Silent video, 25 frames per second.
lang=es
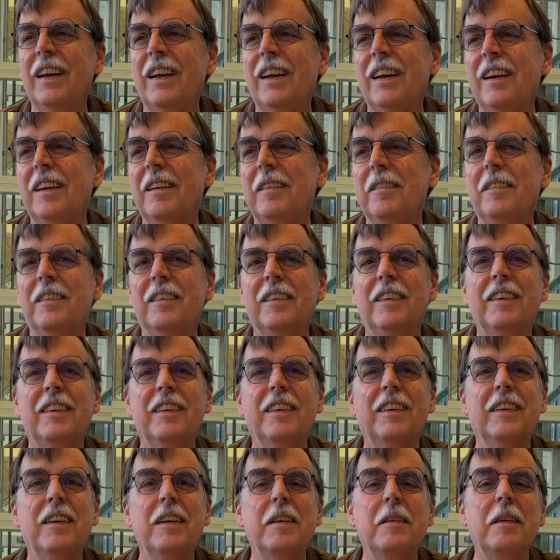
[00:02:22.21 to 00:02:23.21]
Por arrogante,
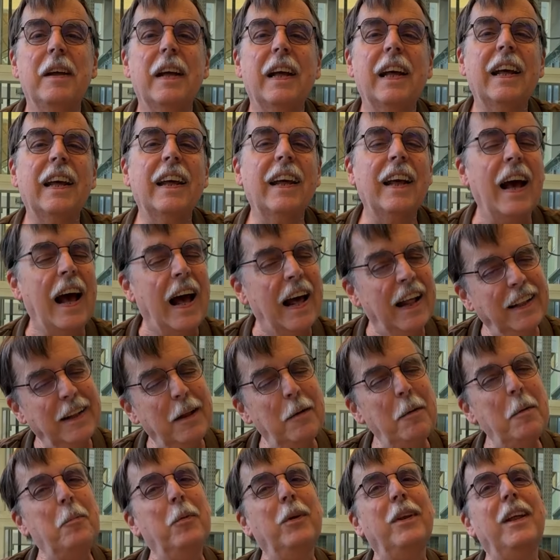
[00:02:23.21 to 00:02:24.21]
obviamente.
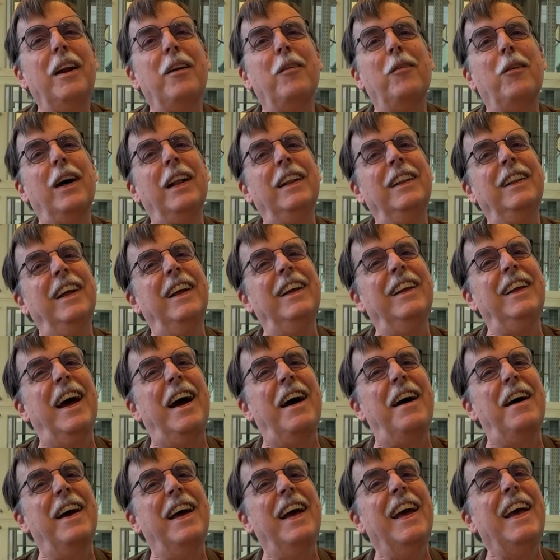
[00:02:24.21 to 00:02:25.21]
Andaba muy arrogante ella.
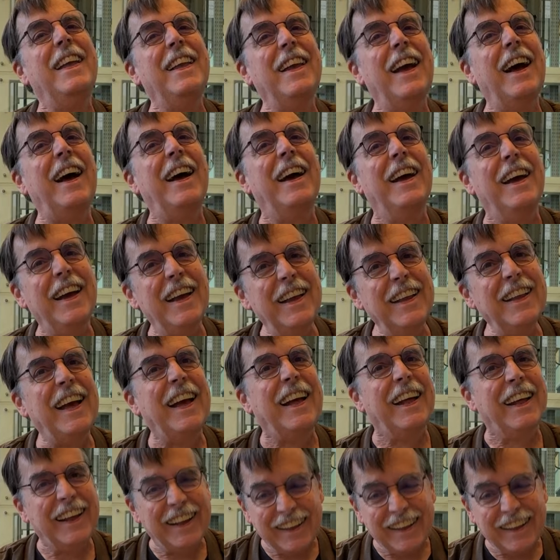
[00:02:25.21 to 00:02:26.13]
Ah, ella, ah, ella, ella,